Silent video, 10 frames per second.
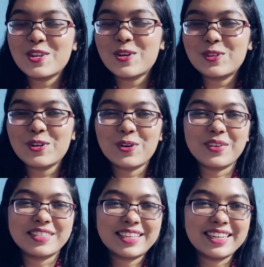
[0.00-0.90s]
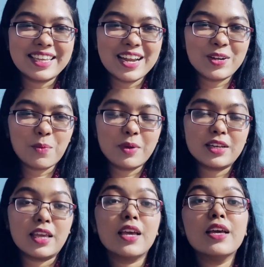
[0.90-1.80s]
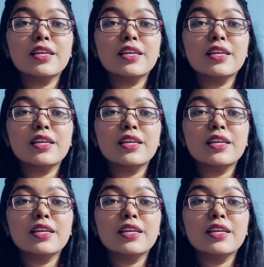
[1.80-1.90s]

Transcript: নতুন কোনো স্কিন কেয়ার টপিক নিয়ে